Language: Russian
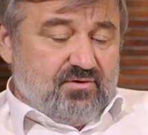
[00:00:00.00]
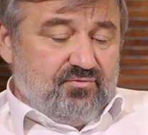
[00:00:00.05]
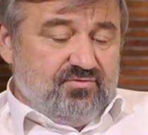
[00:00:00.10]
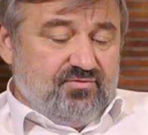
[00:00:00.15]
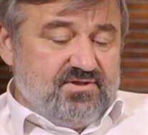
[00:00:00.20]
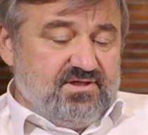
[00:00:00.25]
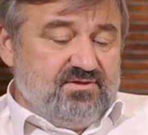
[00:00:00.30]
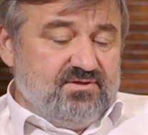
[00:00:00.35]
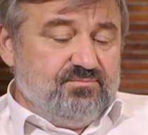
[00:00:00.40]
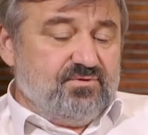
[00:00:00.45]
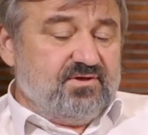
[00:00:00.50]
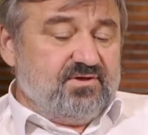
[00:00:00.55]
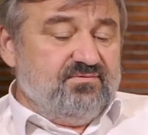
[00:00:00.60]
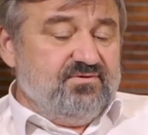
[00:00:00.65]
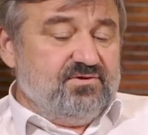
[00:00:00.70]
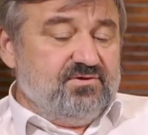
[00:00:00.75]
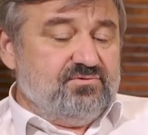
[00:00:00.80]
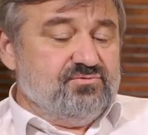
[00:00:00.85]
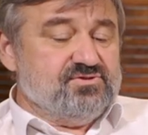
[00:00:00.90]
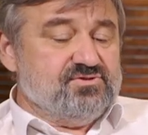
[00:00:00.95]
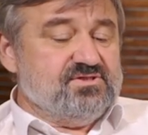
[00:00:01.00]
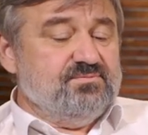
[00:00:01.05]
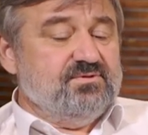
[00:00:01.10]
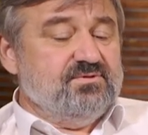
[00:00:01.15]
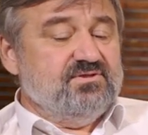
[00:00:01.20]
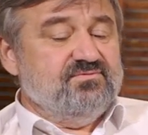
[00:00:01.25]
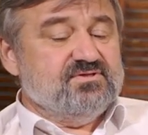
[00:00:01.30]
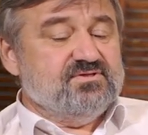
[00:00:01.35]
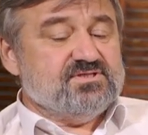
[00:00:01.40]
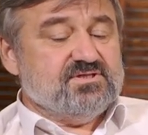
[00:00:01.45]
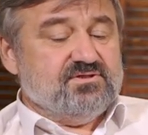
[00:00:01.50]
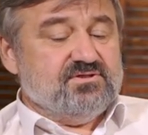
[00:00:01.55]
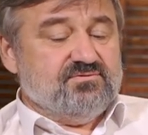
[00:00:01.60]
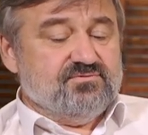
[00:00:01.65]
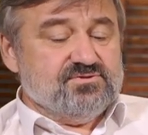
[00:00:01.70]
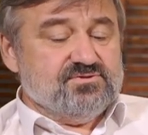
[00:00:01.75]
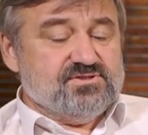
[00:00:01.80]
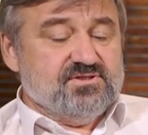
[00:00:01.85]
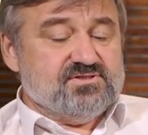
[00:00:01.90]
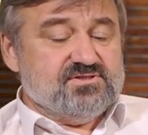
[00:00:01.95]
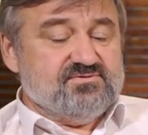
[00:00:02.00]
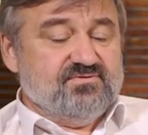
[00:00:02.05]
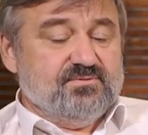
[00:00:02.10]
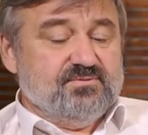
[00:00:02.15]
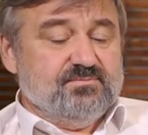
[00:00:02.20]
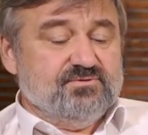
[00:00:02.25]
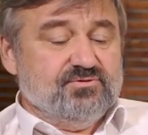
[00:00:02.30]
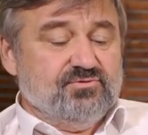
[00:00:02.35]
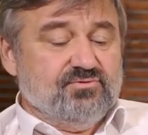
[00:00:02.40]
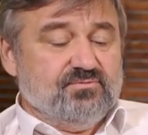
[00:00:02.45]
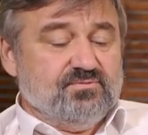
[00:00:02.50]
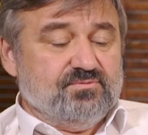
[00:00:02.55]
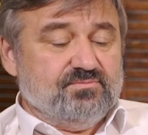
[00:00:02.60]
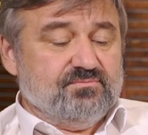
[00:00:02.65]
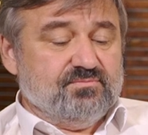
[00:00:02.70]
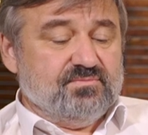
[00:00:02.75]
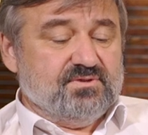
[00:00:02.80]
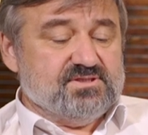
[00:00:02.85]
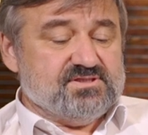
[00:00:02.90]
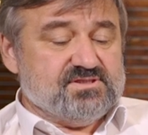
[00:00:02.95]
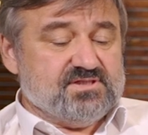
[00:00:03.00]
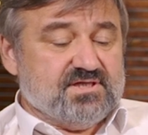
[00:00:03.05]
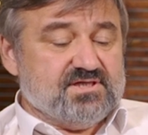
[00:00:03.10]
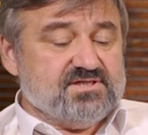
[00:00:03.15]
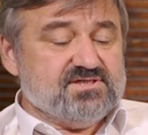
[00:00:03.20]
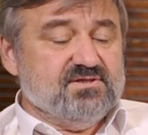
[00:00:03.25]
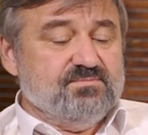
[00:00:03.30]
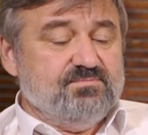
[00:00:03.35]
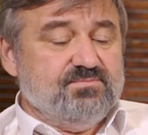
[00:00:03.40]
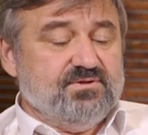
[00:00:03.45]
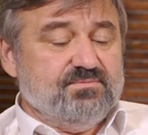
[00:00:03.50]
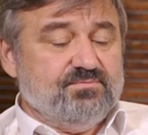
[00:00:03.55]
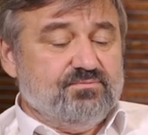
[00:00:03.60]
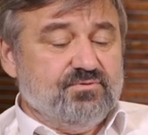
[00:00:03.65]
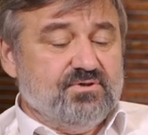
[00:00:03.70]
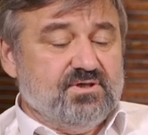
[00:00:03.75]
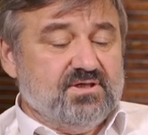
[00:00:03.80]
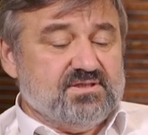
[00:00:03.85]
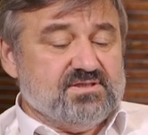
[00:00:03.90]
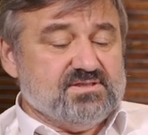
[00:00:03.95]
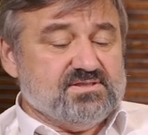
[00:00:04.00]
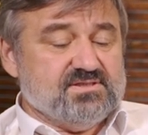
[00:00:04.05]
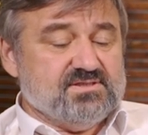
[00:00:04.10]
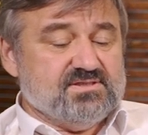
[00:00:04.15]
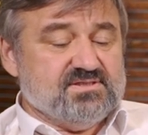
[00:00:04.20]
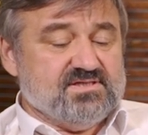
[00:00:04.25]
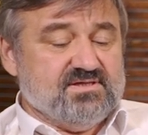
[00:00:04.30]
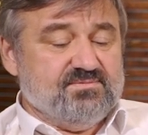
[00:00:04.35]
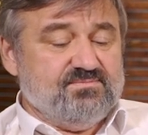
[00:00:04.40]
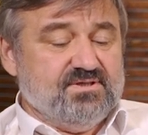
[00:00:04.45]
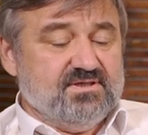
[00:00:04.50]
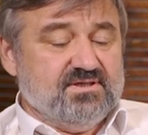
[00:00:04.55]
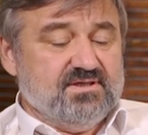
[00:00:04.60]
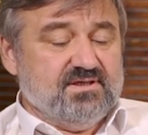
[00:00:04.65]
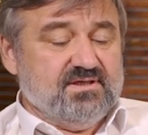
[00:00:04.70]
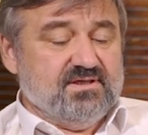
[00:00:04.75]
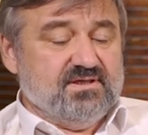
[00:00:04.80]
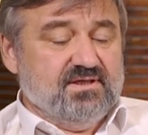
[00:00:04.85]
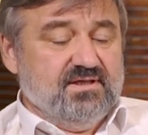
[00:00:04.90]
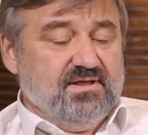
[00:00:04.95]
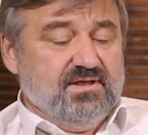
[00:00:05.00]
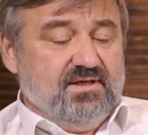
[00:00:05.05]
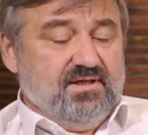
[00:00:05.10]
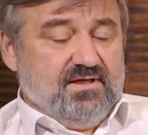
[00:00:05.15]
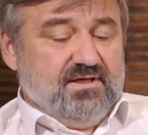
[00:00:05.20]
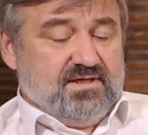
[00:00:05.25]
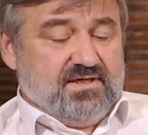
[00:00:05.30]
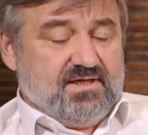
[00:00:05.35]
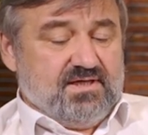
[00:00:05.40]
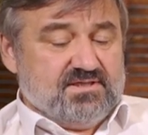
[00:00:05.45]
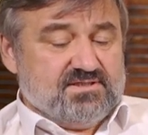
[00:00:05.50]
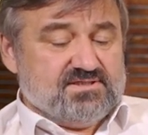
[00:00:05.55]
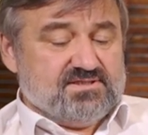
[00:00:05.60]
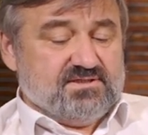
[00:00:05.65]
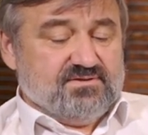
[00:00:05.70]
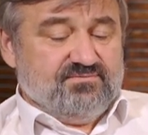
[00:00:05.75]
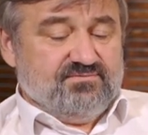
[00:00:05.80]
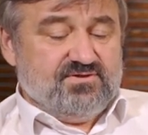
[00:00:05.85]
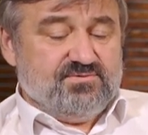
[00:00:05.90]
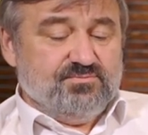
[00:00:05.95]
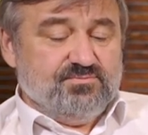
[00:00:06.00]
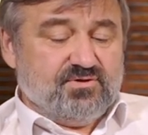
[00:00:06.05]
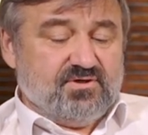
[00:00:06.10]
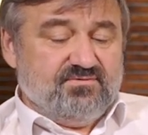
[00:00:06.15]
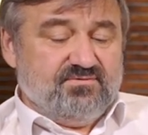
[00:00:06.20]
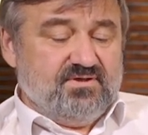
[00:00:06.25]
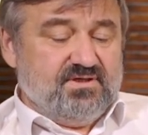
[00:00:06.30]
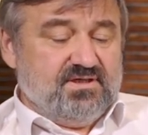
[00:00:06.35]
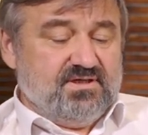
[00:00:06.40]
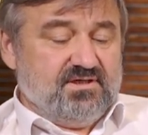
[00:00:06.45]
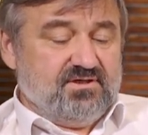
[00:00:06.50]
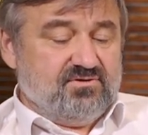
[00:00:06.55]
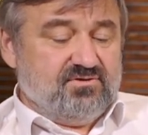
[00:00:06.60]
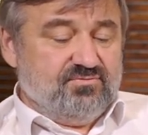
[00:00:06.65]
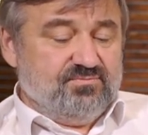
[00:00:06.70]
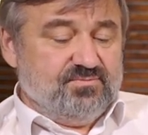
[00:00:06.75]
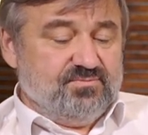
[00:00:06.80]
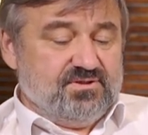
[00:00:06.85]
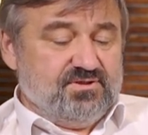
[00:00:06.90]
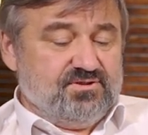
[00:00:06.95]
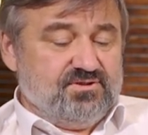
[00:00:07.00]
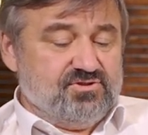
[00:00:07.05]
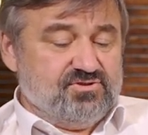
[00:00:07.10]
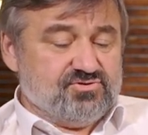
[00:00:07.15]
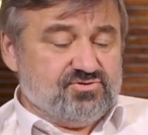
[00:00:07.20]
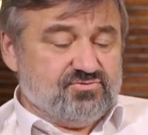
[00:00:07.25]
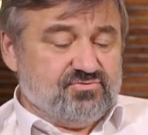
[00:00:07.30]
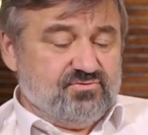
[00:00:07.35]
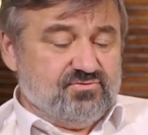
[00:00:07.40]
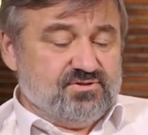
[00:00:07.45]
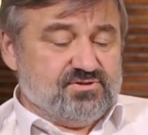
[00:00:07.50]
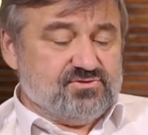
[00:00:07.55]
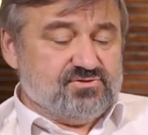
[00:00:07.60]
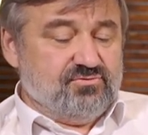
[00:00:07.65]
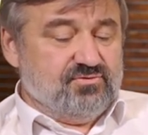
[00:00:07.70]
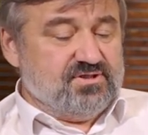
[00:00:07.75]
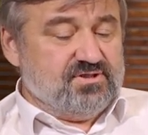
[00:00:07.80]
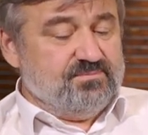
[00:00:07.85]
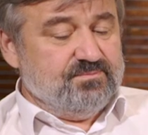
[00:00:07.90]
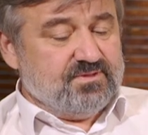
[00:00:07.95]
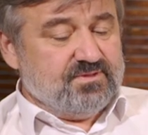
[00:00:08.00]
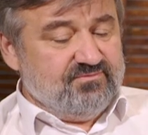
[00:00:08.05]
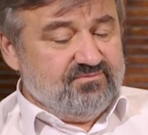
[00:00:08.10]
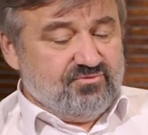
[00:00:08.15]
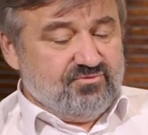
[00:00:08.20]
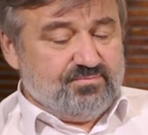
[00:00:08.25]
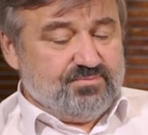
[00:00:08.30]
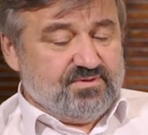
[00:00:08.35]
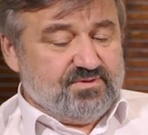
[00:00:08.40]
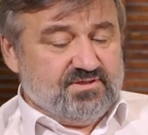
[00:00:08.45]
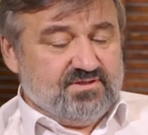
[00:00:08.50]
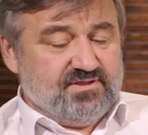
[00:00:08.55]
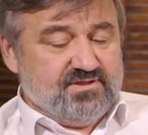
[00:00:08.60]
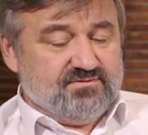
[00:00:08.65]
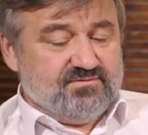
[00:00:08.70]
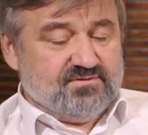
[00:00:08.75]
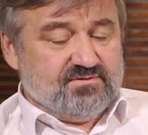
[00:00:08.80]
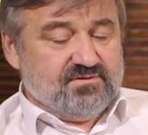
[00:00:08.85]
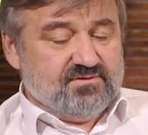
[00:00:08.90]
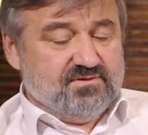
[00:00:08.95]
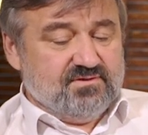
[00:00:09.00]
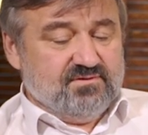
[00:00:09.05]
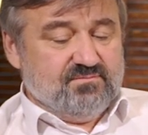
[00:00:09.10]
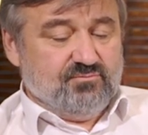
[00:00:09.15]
Увидели муравьи куцы медвежий хвост над своим домом и страшно перепугались, забегали. Как же, ведь муравей огромный, тяжелый, сколько муравьев передавит.